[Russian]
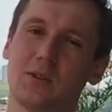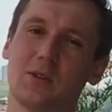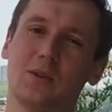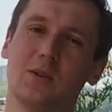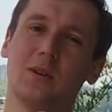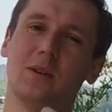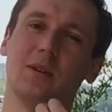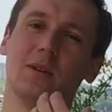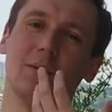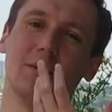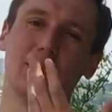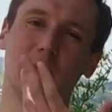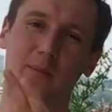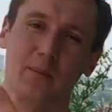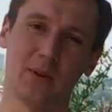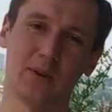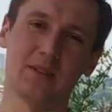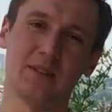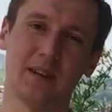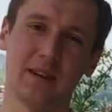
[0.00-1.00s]
что
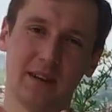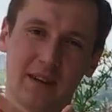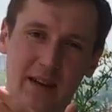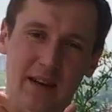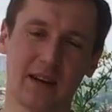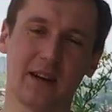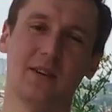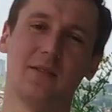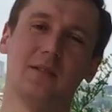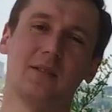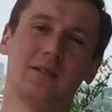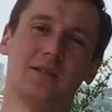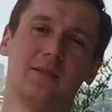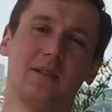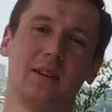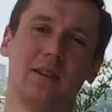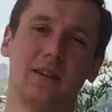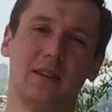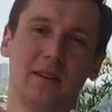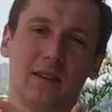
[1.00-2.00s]
просто яркого
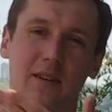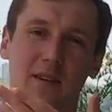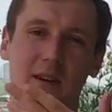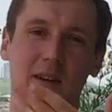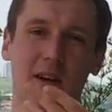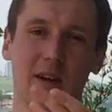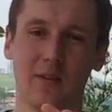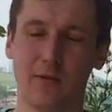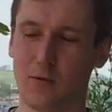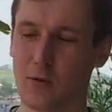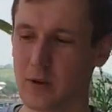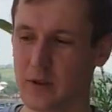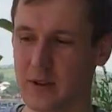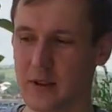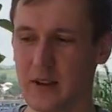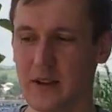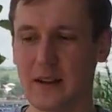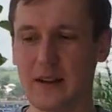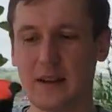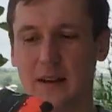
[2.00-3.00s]
цвета. Вот.
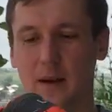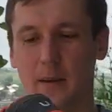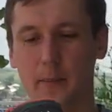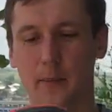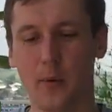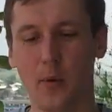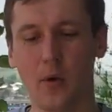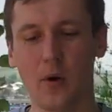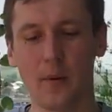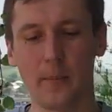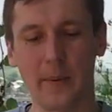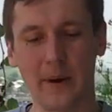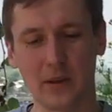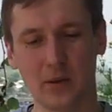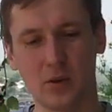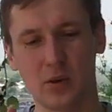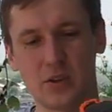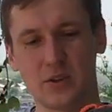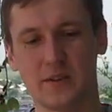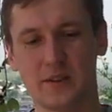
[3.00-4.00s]
По
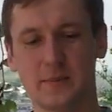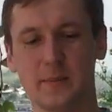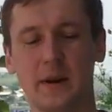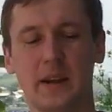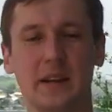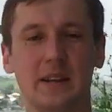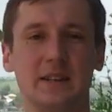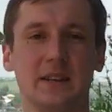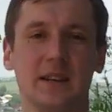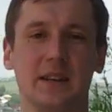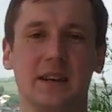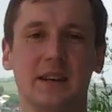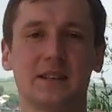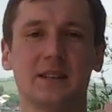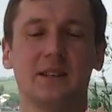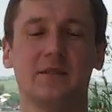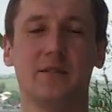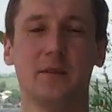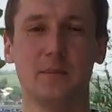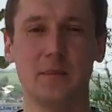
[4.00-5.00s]
подошве, смотрите,
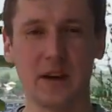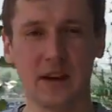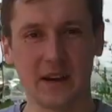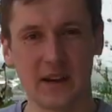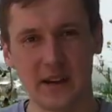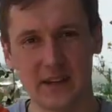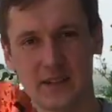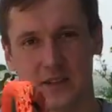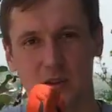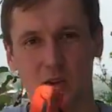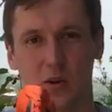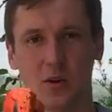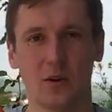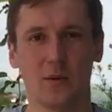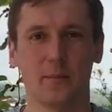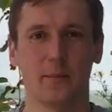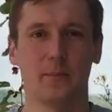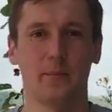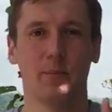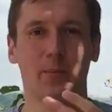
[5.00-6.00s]
если вы бегаете,
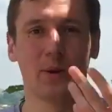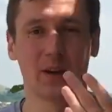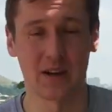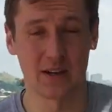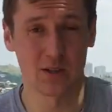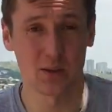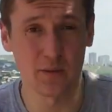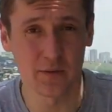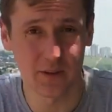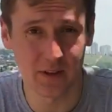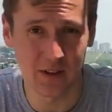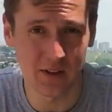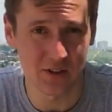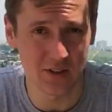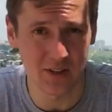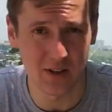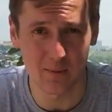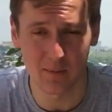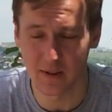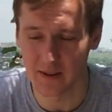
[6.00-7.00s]
то кроссовки
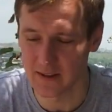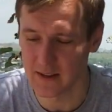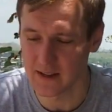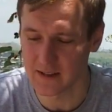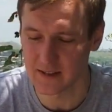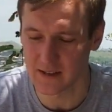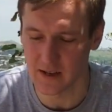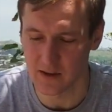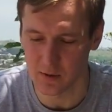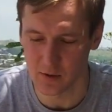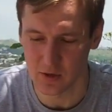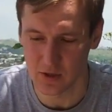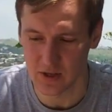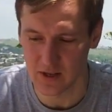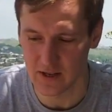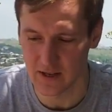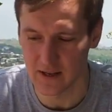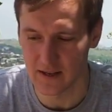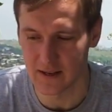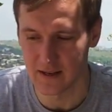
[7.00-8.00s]
должны обладать
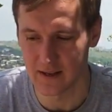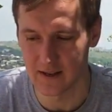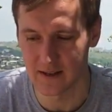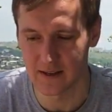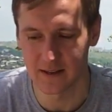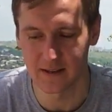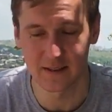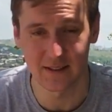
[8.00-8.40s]
хорошей э,